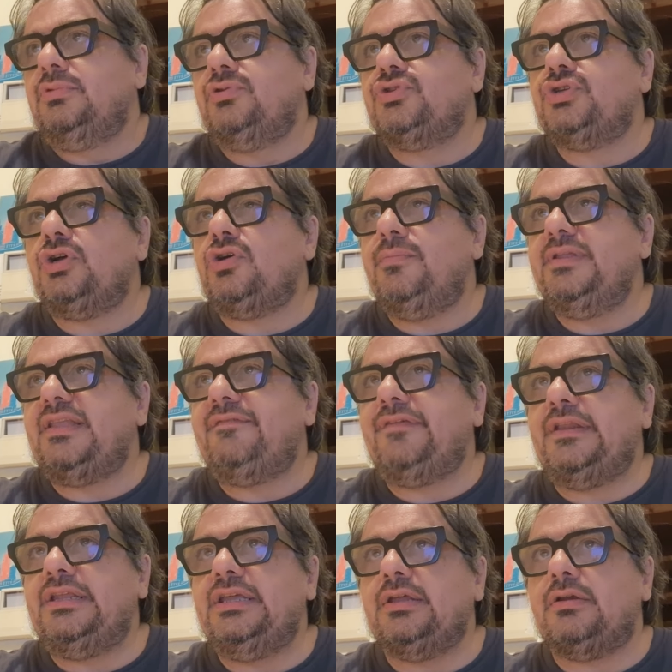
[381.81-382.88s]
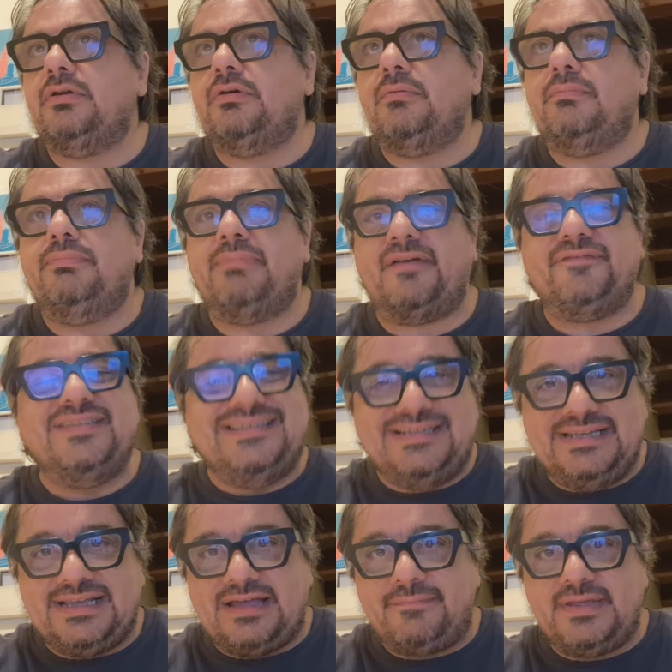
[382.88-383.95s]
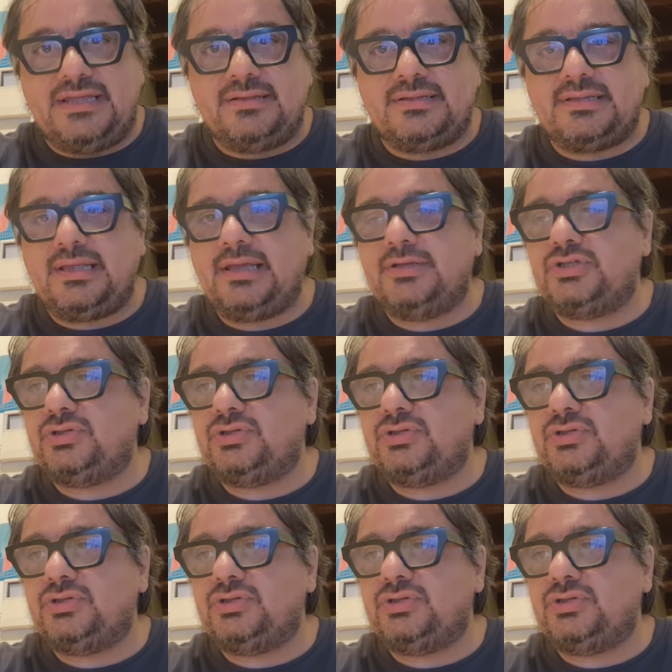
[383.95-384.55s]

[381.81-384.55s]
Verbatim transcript: non so come definirlo, ma fisicamente,